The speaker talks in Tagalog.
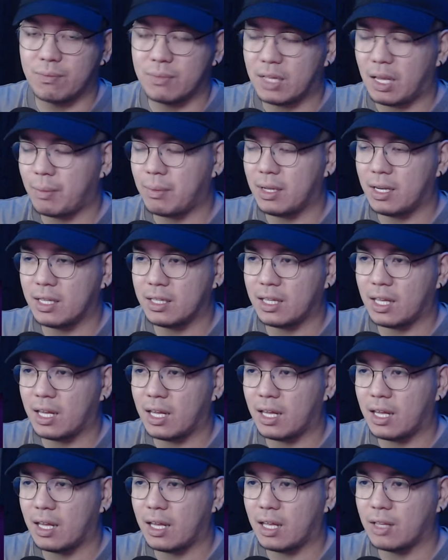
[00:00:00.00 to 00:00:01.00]
dami nila na
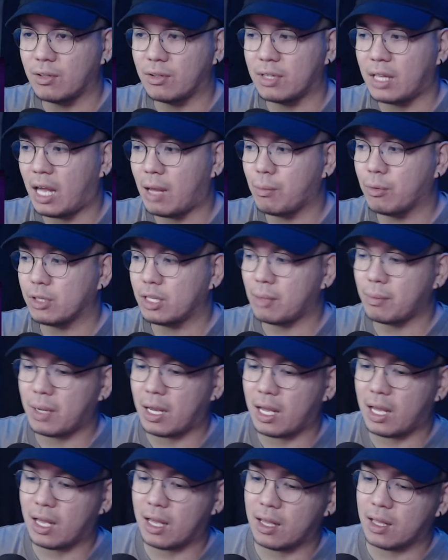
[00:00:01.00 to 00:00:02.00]
ano, naabot ng na
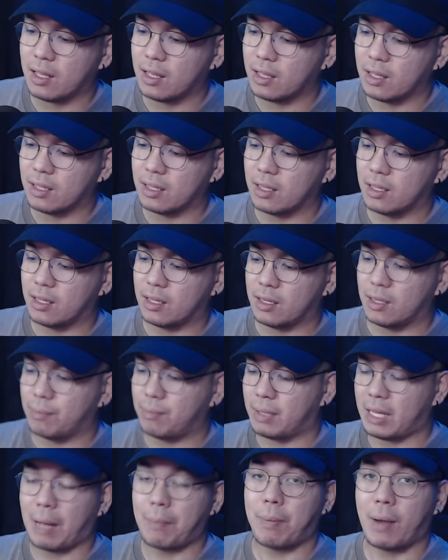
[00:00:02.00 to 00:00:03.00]
mga
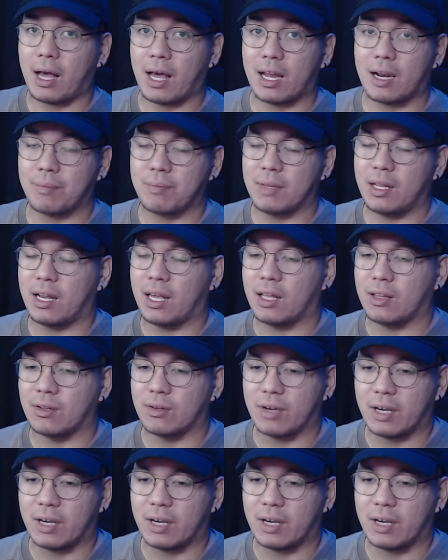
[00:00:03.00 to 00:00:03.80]
pinapangarap nila no.